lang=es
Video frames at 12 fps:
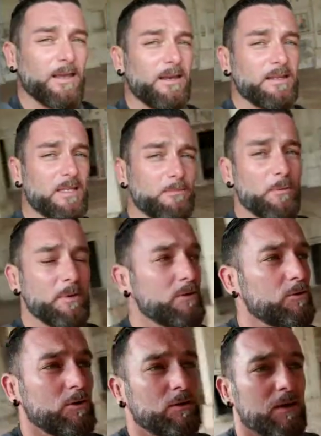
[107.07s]
En este
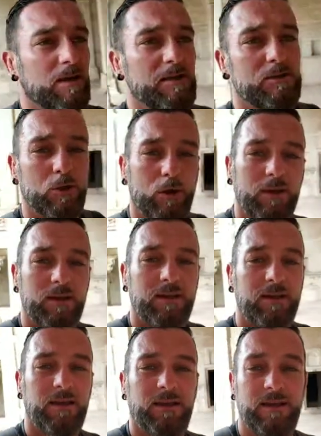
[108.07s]
momento estoy
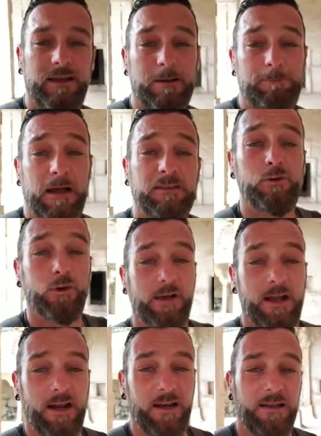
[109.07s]
en el patio
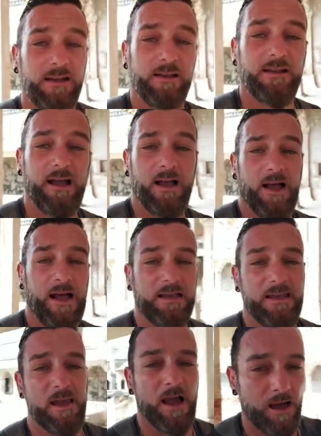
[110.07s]
real.
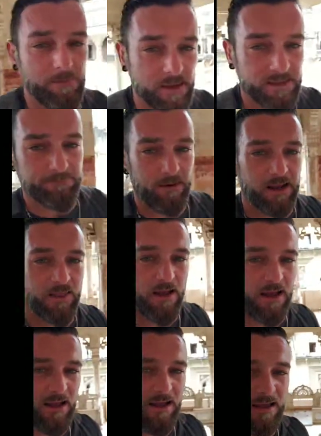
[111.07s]
Aquí, a mi
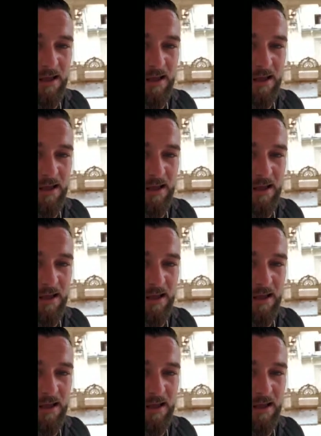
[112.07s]
espalda,